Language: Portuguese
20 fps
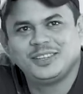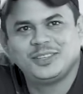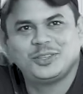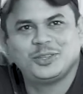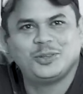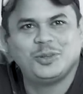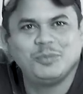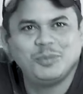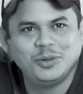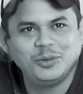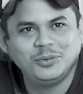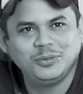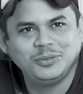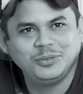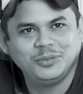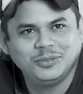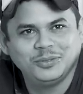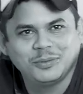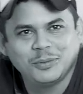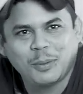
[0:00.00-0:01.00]
Tem que ser nome que eu
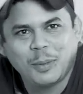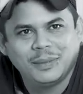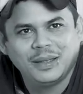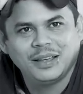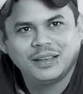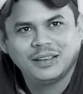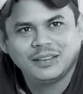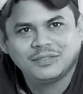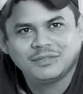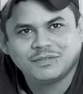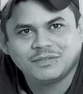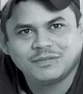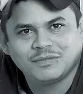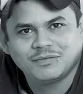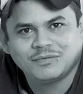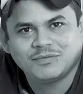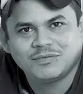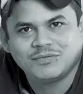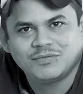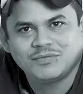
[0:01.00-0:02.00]
não. Né?
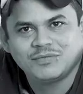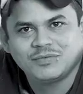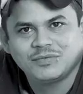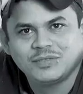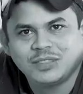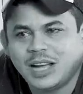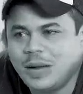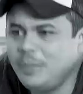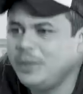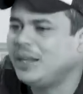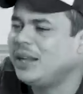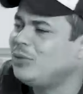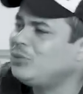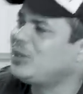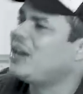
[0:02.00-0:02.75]
Camila. Camila é o